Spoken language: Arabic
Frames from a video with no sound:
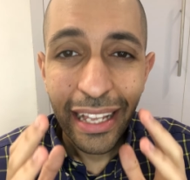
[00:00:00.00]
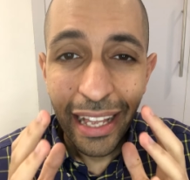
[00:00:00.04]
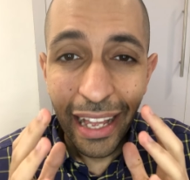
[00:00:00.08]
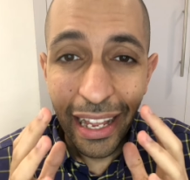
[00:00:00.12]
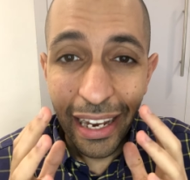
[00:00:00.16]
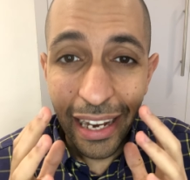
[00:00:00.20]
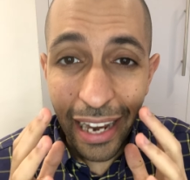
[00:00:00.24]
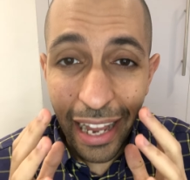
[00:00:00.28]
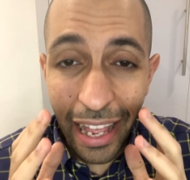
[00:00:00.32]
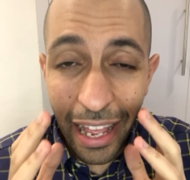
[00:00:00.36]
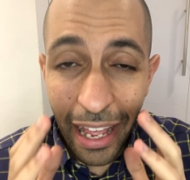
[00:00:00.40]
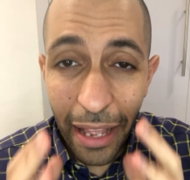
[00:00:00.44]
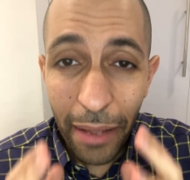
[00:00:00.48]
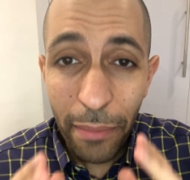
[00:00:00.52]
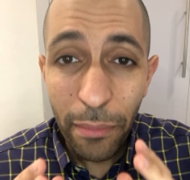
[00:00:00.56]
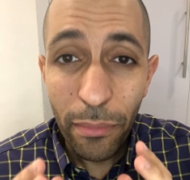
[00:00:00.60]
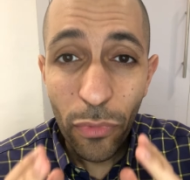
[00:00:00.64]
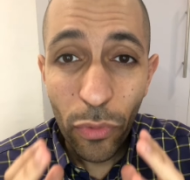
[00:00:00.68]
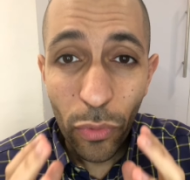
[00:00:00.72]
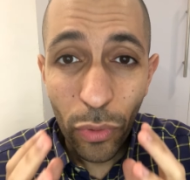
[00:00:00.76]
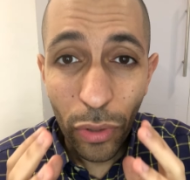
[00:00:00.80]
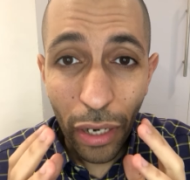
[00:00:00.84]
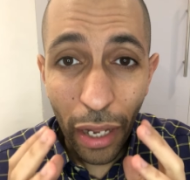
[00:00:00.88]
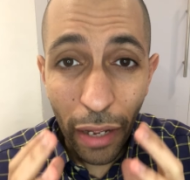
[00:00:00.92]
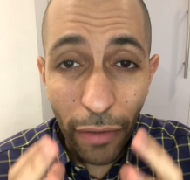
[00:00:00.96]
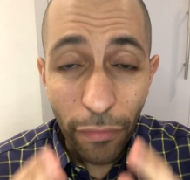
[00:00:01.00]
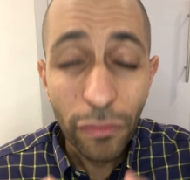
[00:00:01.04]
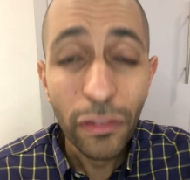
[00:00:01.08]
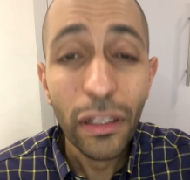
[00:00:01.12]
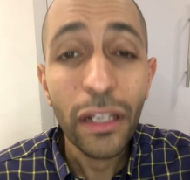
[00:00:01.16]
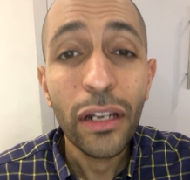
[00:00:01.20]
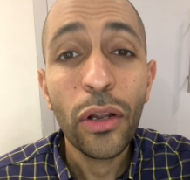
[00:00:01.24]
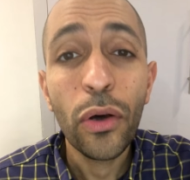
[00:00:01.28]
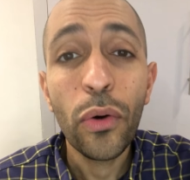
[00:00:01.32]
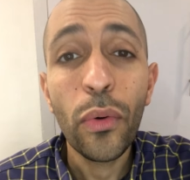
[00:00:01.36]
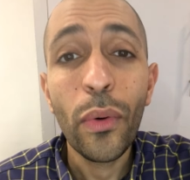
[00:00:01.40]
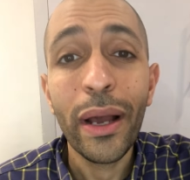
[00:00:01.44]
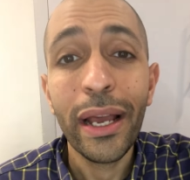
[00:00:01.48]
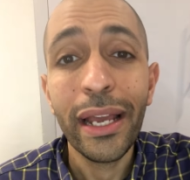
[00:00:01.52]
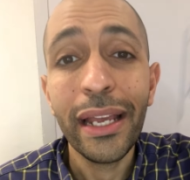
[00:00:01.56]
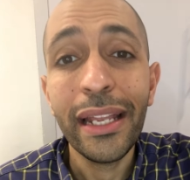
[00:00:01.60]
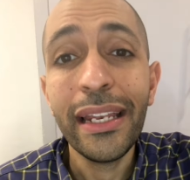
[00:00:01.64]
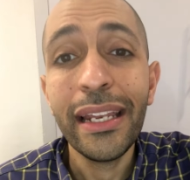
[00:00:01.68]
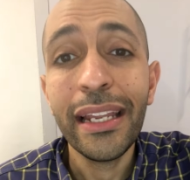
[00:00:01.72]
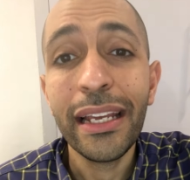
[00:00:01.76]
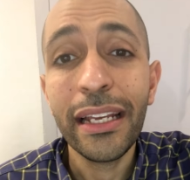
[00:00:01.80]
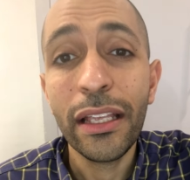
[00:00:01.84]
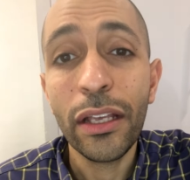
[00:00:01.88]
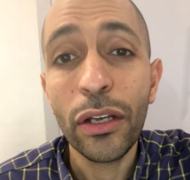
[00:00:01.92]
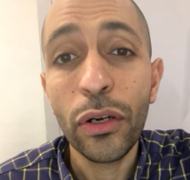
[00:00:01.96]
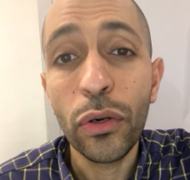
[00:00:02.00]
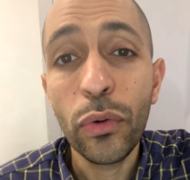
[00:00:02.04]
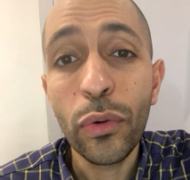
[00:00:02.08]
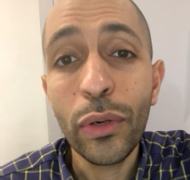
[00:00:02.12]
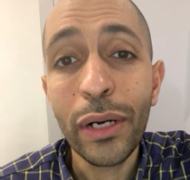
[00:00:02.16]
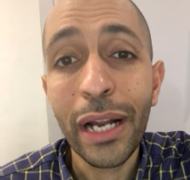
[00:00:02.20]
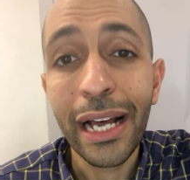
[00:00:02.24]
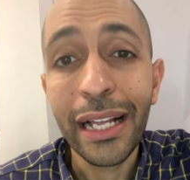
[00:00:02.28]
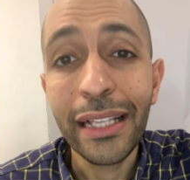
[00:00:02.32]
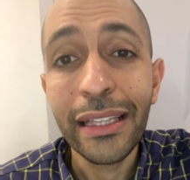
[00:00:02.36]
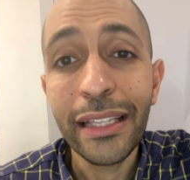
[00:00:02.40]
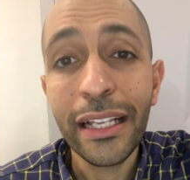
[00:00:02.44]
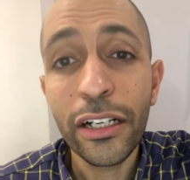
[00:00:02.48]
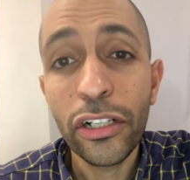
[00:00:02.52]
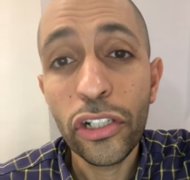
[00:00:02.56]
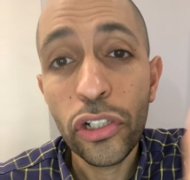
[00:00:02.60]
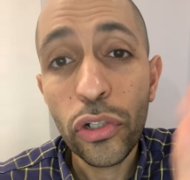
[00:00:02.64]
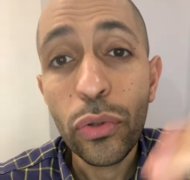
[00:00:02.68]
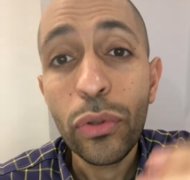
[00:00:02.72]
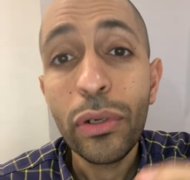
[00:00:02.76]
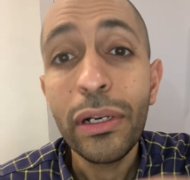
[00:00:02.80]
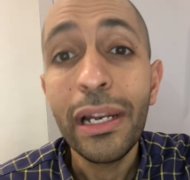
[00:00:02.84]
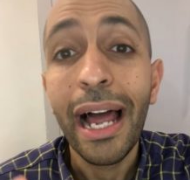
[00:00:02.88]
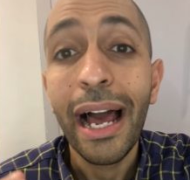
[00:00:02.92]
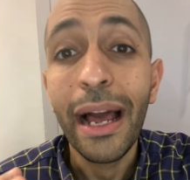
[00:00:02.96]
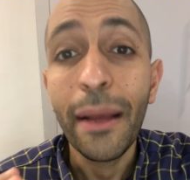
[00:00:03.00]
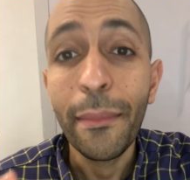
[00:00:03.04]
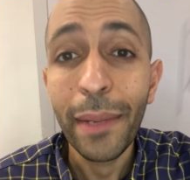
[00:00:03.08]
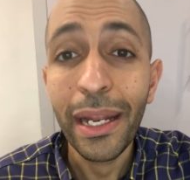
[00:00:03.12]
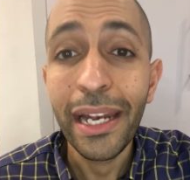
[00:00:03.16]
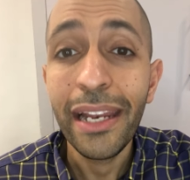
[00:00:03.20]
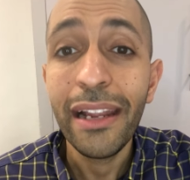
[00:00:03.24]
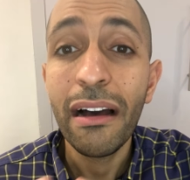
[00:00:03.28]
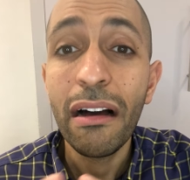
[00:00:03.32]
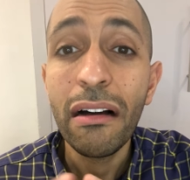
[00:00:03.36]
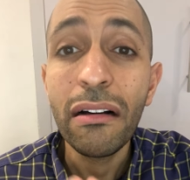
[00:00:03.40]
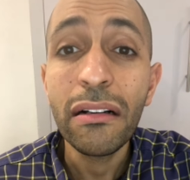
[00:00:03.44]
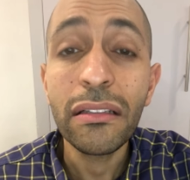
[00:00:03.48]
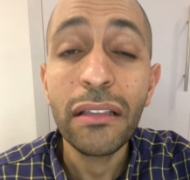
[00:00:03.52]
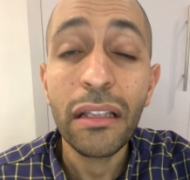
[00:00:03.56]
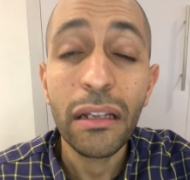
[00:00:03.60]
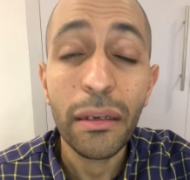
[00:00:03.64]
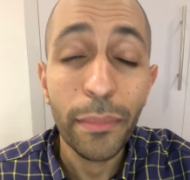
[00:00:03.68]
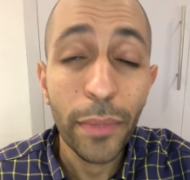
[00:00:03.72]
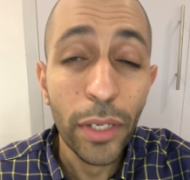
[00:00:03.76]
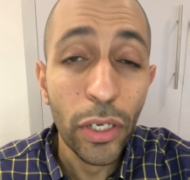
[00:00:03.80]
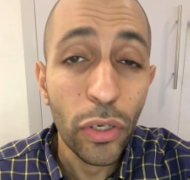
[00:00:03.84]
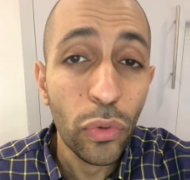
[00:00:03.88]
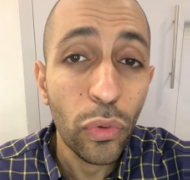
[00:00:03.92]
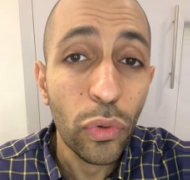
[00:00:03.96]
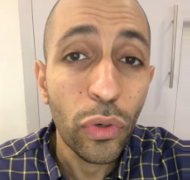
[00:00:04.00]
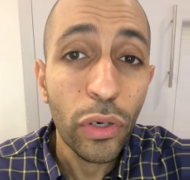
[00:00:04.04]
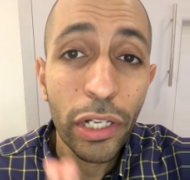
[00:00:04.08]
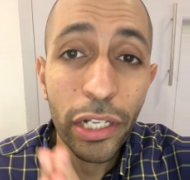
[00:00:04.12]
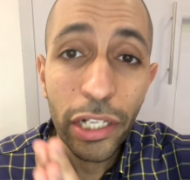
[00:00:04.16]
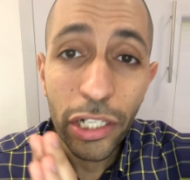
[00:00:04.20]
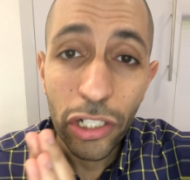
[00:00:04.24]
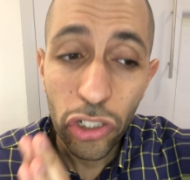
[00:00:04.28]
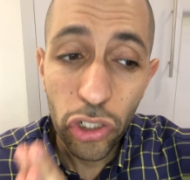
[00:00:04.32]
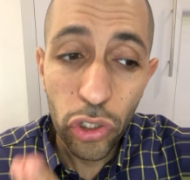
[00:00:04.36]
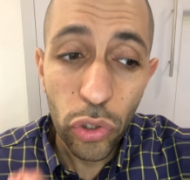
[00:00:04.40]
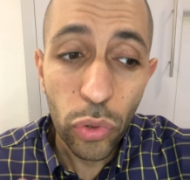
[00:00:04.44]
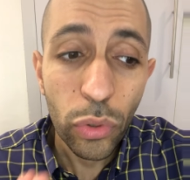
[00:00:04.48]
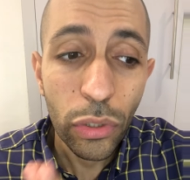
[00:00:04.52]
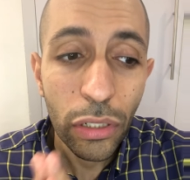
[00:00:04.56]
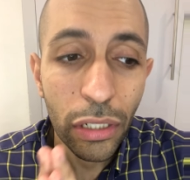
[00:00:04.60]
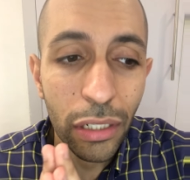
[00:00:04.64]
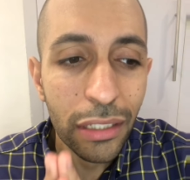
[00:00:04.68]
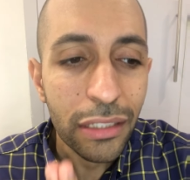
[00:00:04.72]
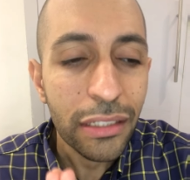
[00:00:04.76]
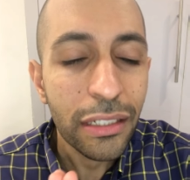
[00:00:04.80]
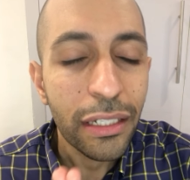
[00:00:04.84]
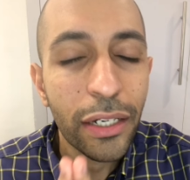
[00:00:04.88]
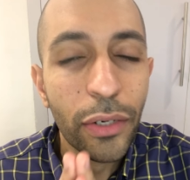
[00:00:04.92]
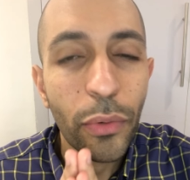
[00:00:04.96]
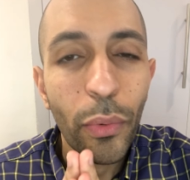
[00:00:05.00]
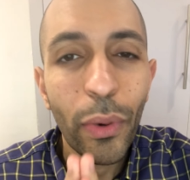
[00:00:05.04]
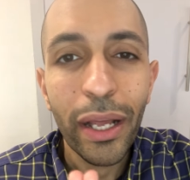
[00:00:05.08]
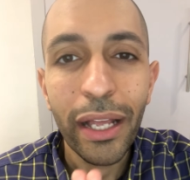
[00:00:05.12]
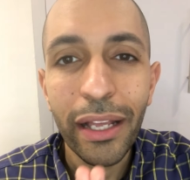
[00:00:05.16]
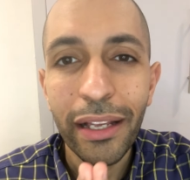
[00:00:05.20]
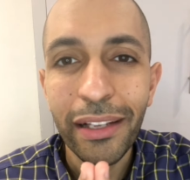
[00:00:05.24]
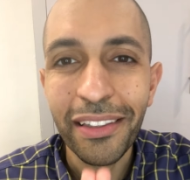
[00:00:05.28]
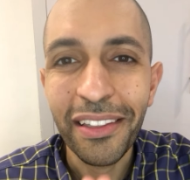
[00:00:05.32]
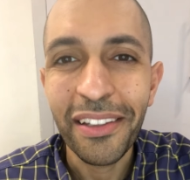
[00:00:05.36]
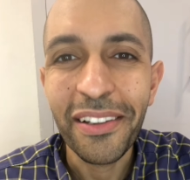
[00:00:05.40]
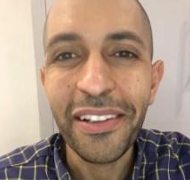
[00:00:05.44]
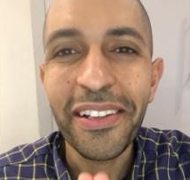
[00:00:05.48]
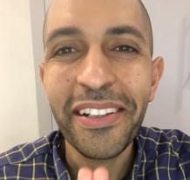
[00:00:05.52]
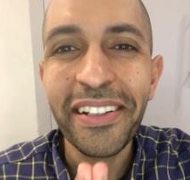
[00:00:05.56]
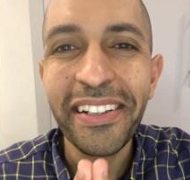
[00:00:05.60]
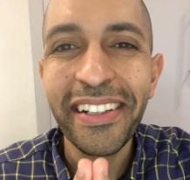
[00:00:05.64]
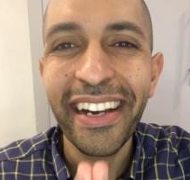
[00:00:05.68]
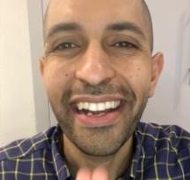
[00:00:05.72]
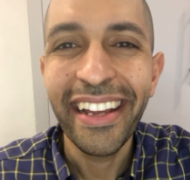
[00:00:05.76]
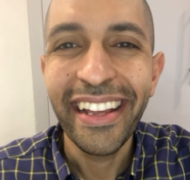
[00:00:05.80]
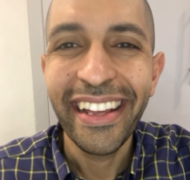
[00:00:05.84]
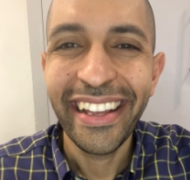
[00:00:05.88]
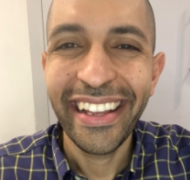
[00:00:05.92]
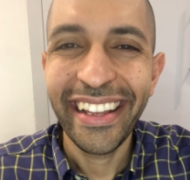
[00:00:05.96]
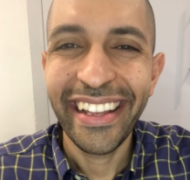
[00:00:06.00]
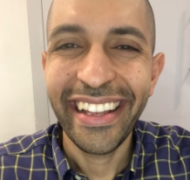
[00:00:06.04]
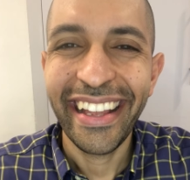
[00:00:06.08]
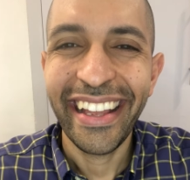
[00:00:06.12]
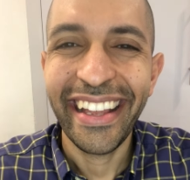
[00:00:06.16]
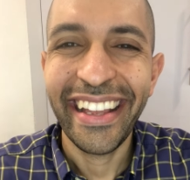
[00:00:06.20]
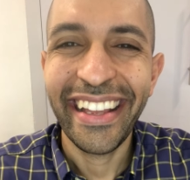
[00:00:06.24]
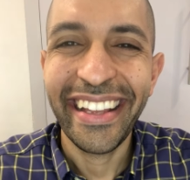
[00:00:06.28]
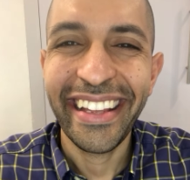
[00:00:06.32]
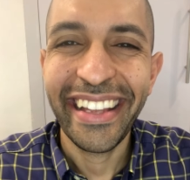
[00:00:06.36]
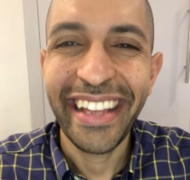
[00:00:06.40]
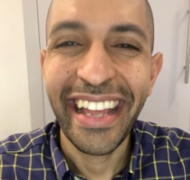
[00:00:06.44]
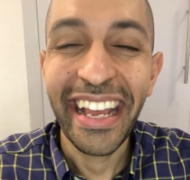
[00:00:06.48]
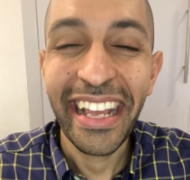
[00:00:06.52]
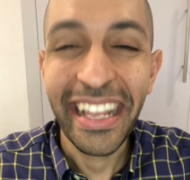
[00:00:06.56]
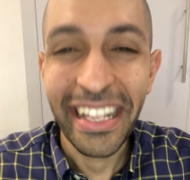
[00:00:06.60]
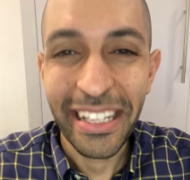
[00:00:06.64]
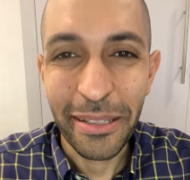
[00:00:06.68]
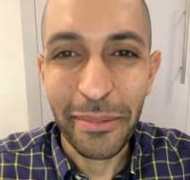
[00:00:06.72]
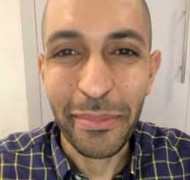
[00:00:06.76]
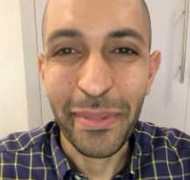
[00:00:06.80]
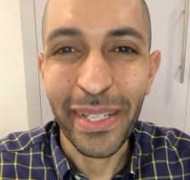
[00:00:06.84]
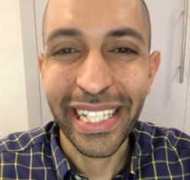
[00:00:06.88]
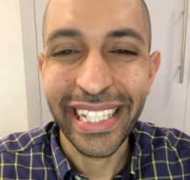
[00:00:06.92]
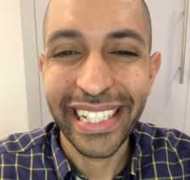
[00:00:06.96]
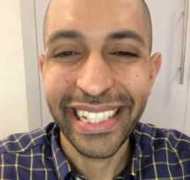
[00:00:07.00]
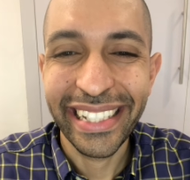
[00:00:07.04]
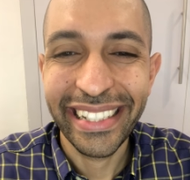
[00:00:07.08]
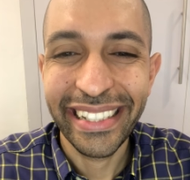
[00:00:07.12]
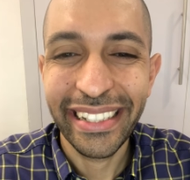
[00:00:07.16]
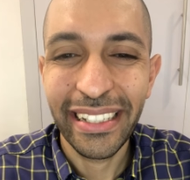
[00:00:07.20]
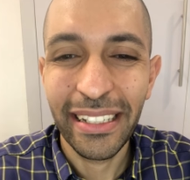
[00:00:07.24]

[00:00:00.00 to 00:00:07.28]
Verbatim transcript: الاهم والافضل هو انك يكون عندك شغل عملي اكتر منه شغل نظري واطار آه، اكاديمي